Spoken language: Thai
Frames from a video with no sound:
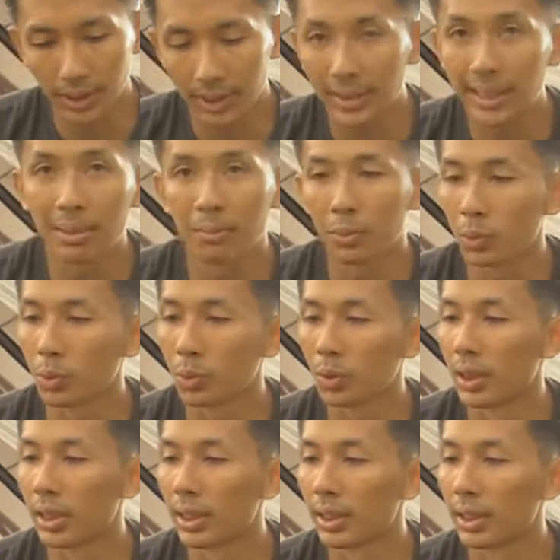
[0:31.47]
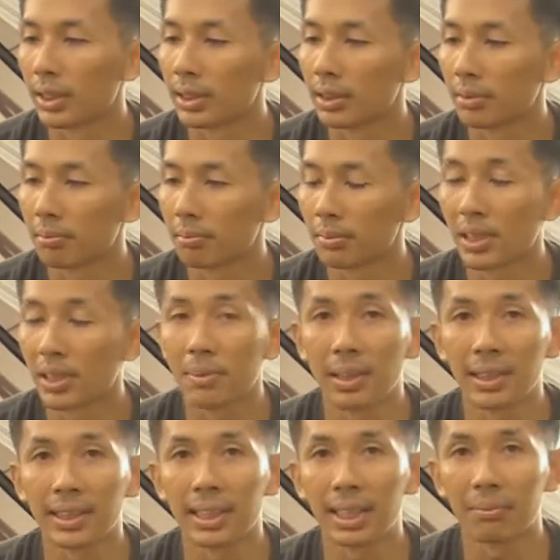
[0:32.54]
ได้นำตัวพีมั
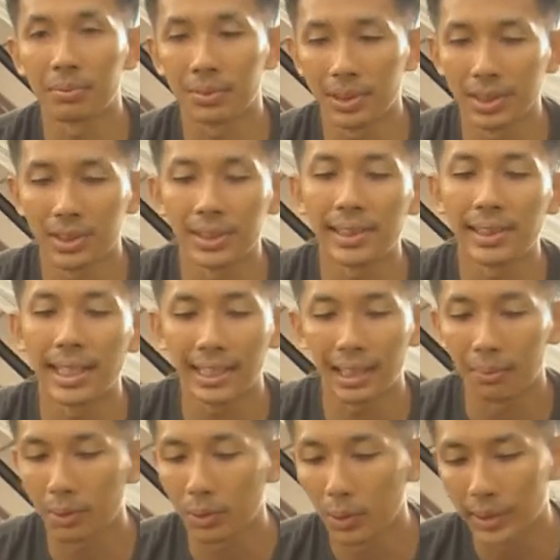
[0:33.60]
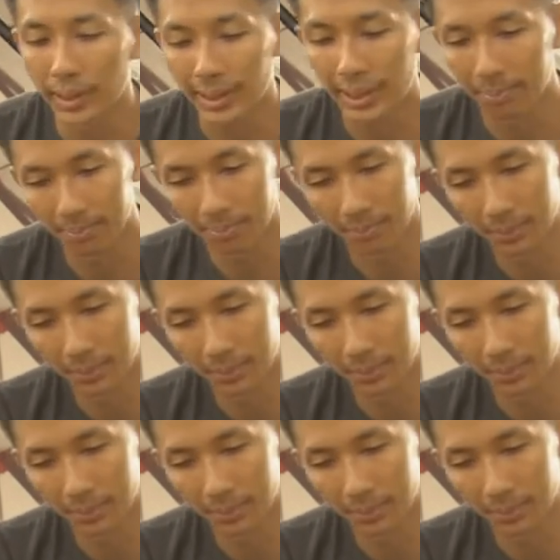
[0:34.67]
ตนะครับอีชิไลเข้ามาด้วยนะครับ